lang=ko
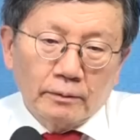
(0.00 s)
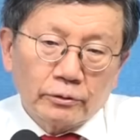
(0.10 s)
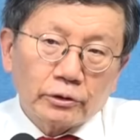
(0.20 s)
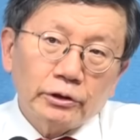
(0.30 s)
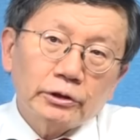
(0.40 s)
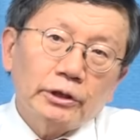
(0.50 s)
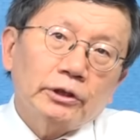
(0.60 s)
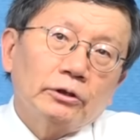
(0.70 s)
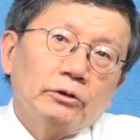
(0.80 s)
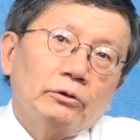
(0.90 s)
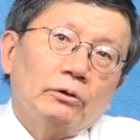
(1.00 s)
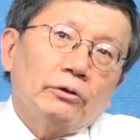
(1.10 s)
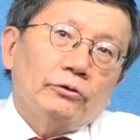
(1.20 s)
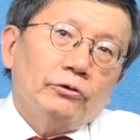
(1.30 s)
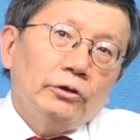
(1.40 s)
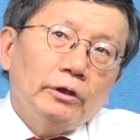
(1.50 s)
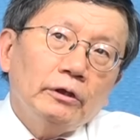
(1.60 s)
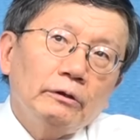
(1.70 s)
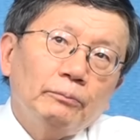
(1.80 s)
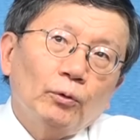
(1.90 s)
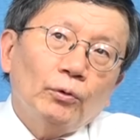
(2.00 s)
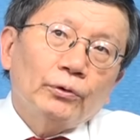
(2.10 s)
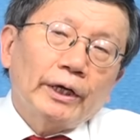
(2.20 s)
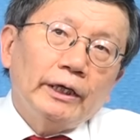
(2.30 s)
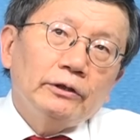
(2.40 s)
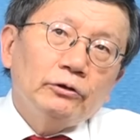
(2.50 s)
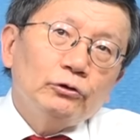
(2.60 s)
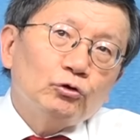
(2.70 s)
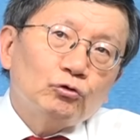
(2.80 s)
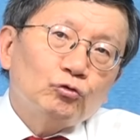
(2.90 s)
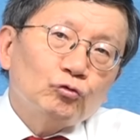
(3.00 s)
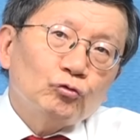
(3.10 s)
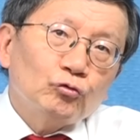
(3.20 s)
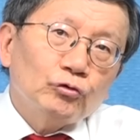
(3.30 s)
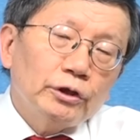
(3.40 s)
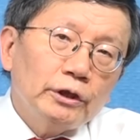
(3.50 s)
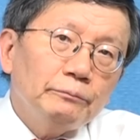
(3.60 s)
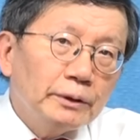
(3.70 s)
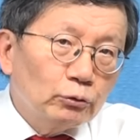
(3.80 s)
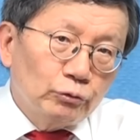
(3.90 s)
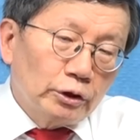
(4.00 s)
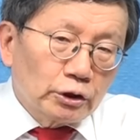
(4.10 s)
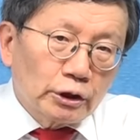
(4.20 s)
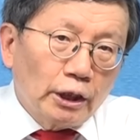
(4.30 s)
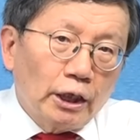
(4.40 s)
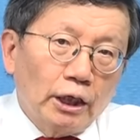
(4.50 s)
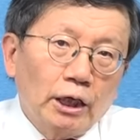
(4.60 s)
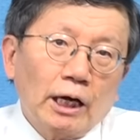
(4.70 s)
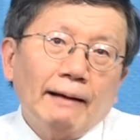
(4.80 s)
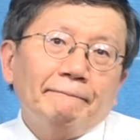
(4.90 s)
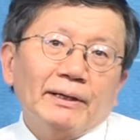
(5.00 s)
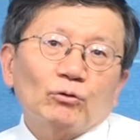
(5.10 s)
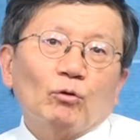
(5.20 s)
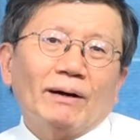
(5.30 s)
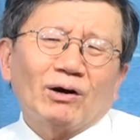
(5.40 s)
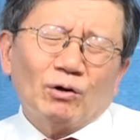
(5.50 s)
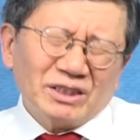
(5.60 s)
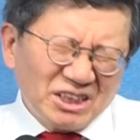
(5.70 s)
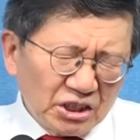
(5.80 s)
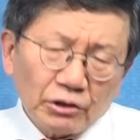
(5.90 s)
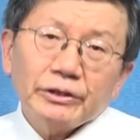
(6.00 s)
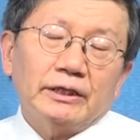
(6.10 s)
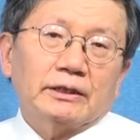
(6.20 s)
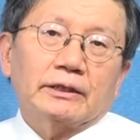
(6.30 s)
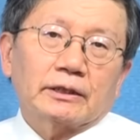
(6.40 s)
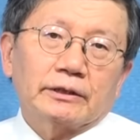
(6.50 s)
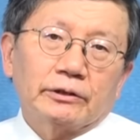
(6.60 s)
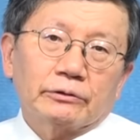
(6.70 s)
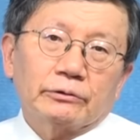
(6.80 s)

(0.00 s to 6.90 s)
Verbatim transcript: 그렇게 이게 일본에 있는 주일 미군 기지가 한반도 방어와 직결돼 있다니까요.